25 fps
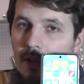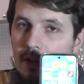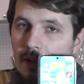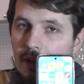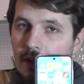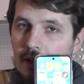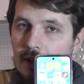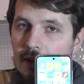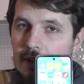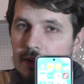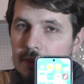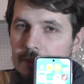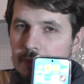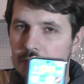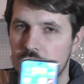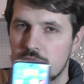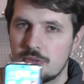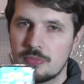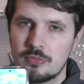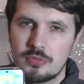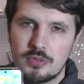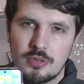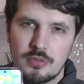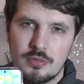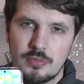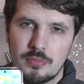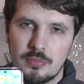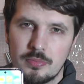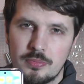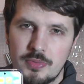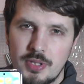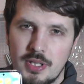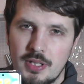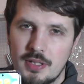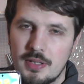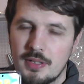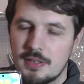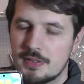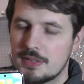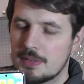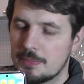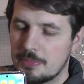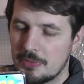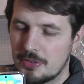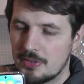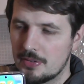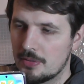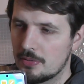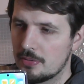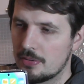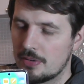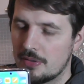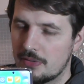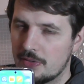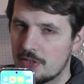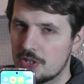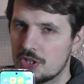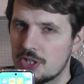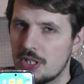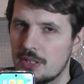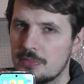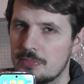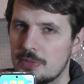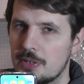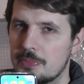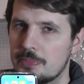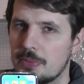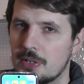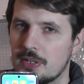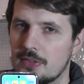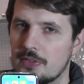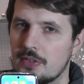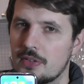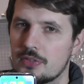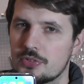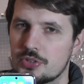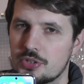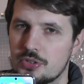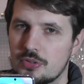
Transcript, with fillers: а, и почему-то у меня, я посмотрел разрешение, мне показалось,